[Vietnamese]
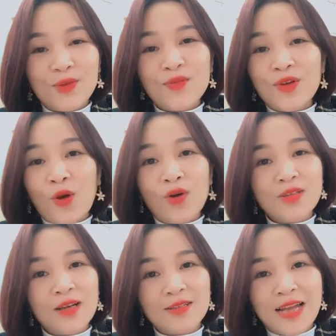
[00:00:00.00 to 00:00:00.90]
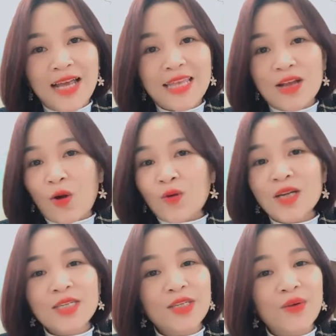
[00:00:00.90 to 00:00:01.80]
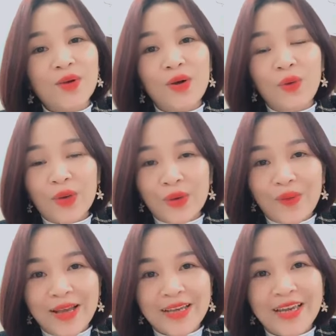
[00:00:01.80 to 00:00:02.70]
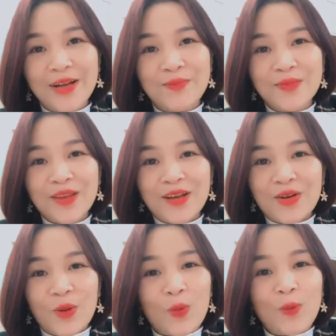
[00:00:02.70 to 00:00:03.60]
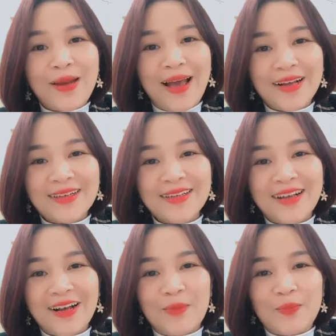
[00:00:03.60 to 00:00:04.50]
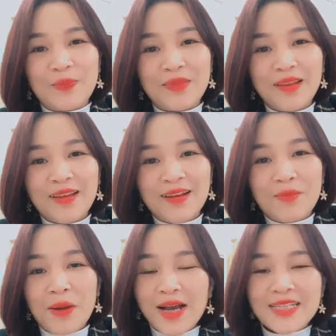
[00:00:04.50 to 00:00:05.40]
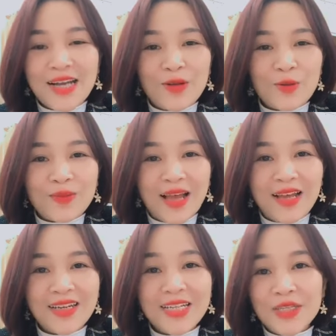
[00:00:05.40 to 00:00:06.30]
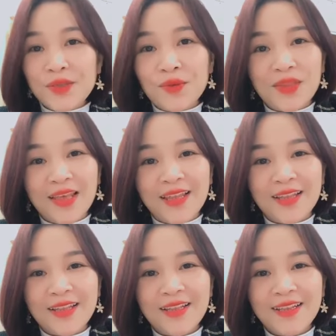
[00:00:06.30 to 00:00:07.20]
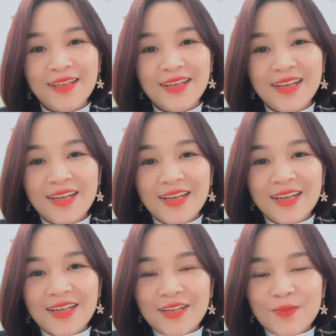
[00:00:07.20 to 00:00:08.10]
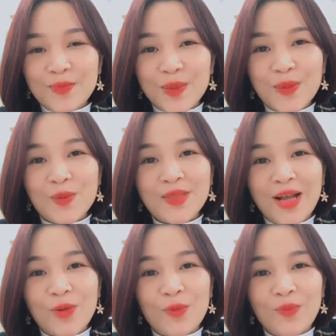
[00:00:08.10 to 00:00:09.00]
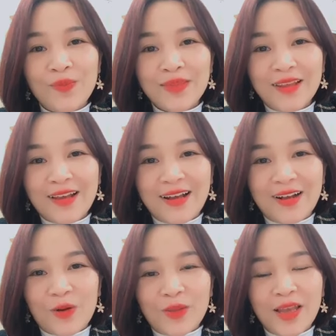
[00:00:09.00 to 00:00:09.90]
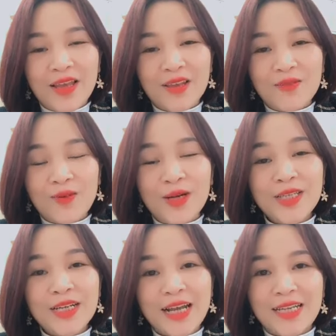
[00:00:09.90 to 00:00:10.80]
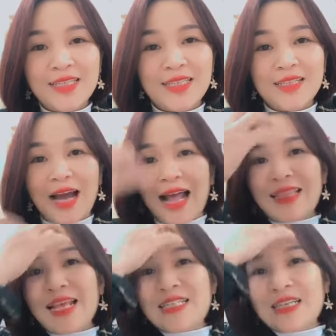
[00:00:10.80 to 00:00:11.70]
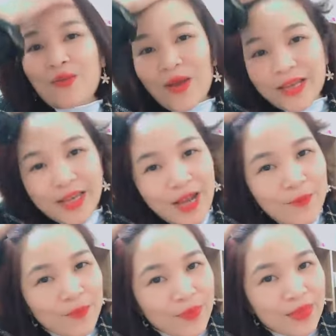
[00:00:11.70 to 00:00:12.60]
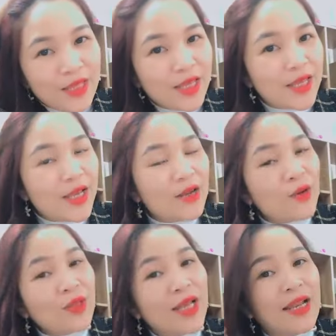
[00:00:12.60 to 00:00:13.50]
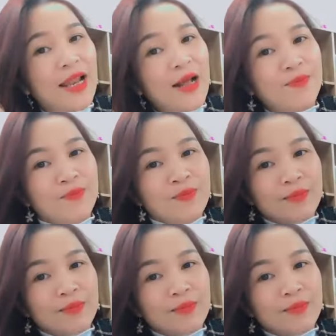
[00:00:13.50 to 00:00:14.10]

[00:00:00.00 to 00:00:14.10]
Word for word: bởi vì thực ra thì có rất nhiều cơ hội ở ngoài kia, nó cũng đang mời chào chúng ta rất nhiều tiền. Nhưng mà chúng ta cũng có thể với những cái dự án tài chính ngoài kia thì có thể là